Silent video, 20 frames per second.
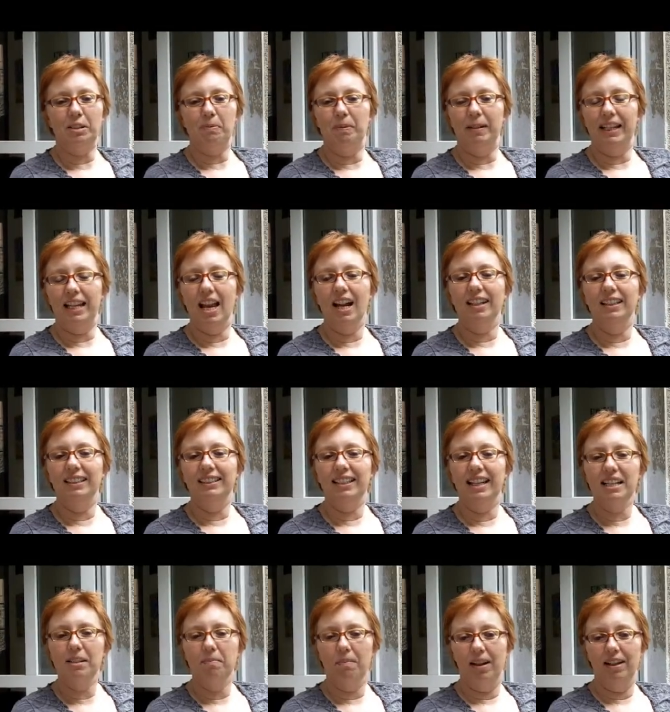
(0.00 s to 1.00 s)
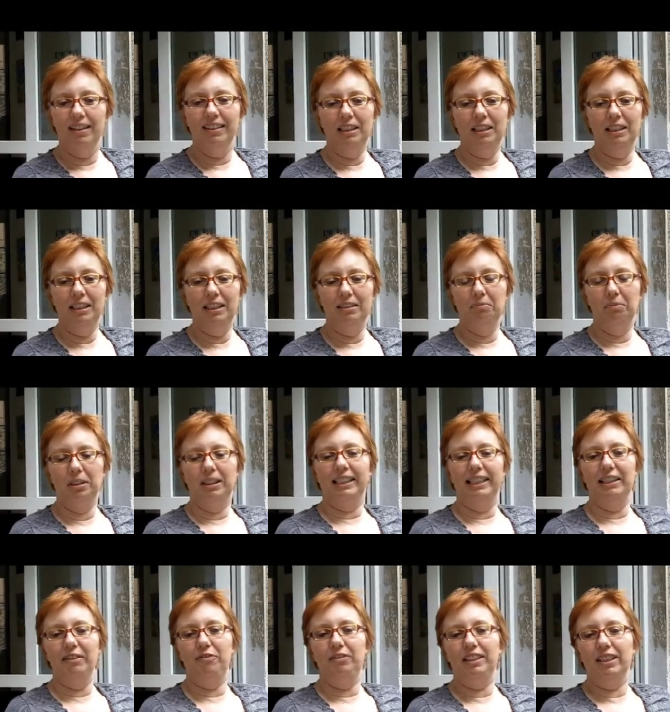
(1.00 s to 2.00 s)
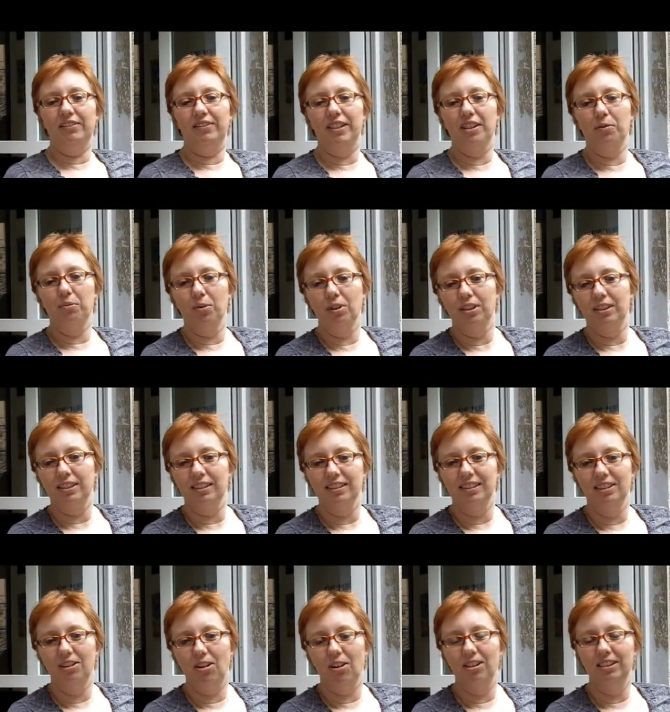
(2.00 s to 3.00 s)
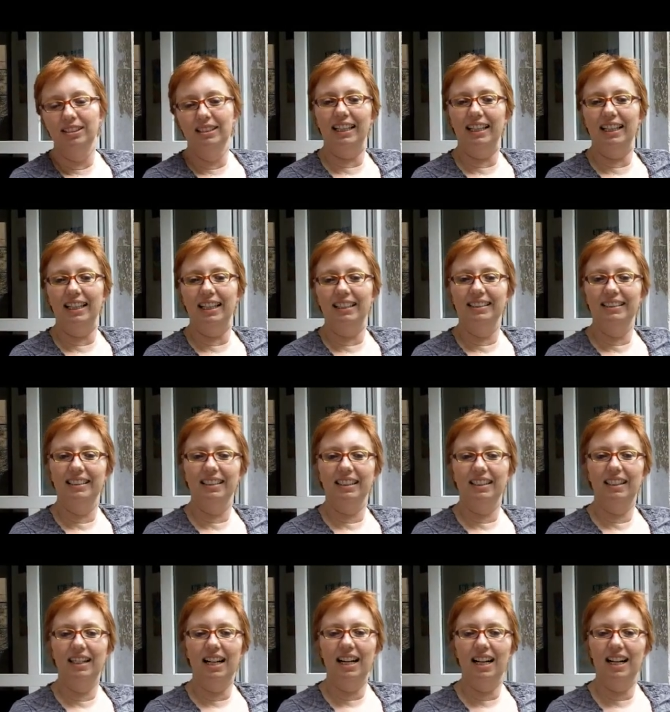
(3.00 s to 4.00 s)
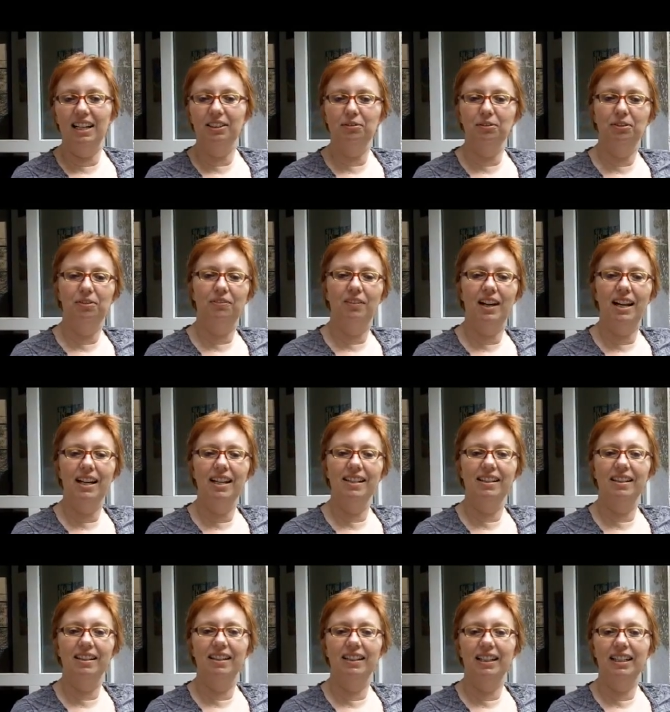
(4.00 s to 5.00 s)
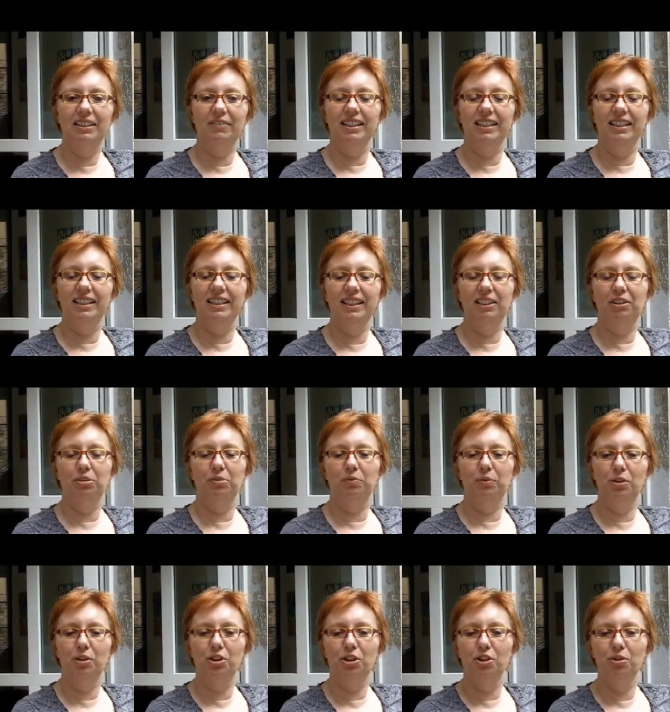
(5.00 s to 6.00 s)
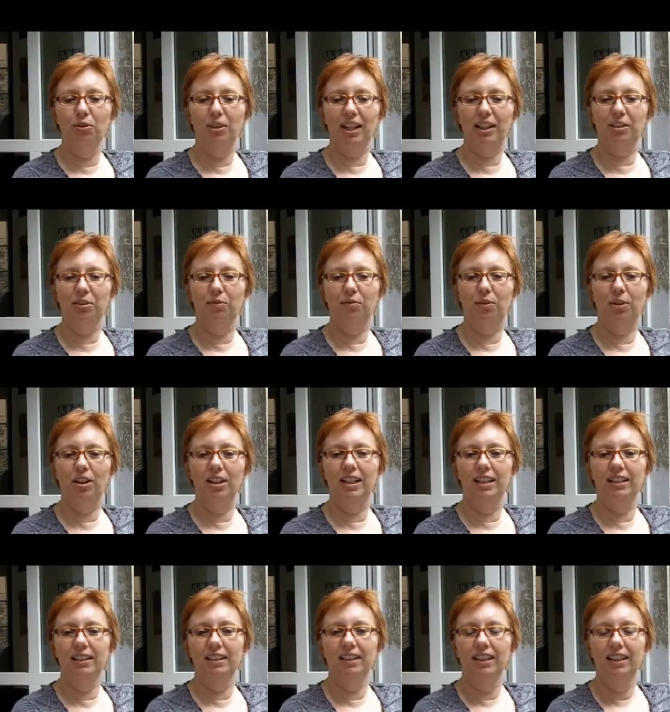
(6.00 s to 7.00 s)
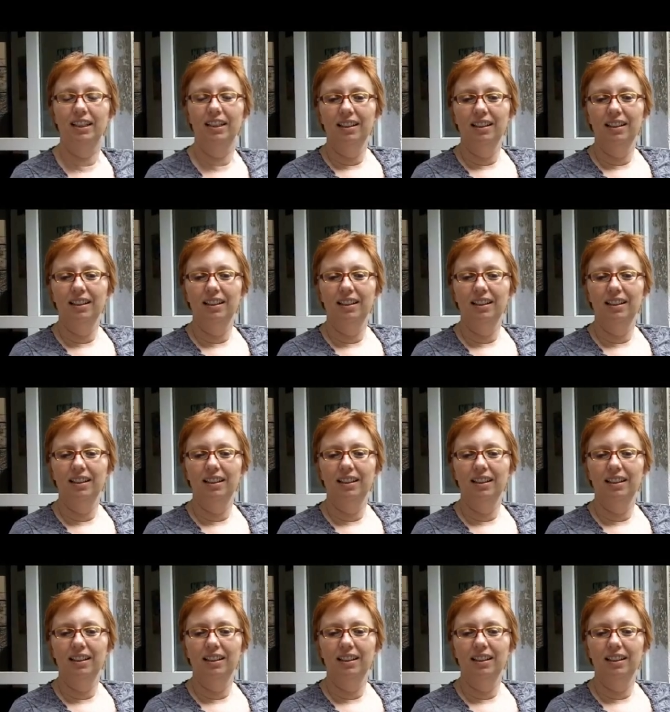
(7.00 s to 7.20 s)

Begehren ist erstmal ein, ein, Begriff, der versucht, noch eine andere Art und Weise, etwas sich zu wünschen oder zu wollen,